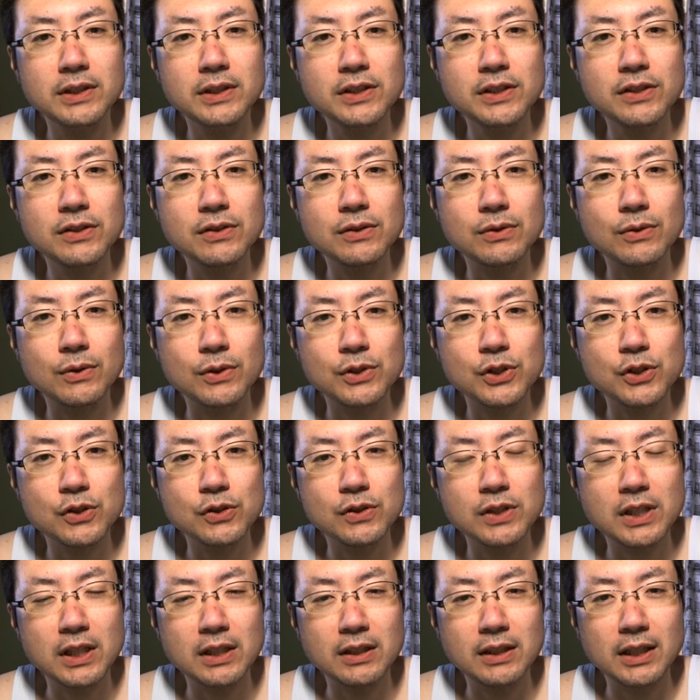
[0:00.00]
25
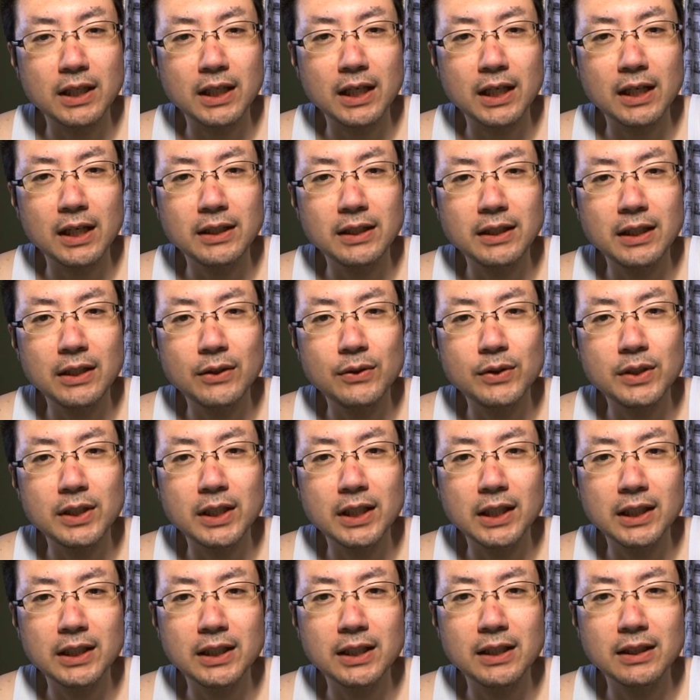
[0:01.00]
周年で会見を
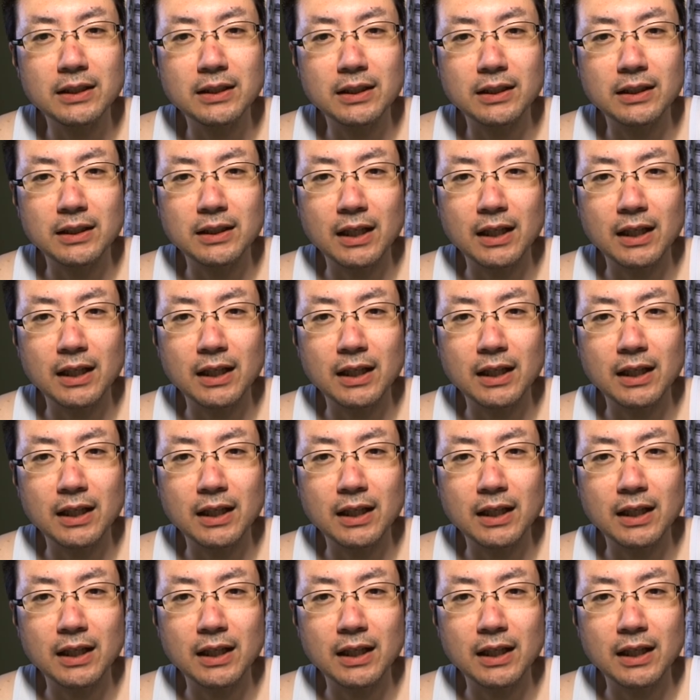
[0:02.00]
開か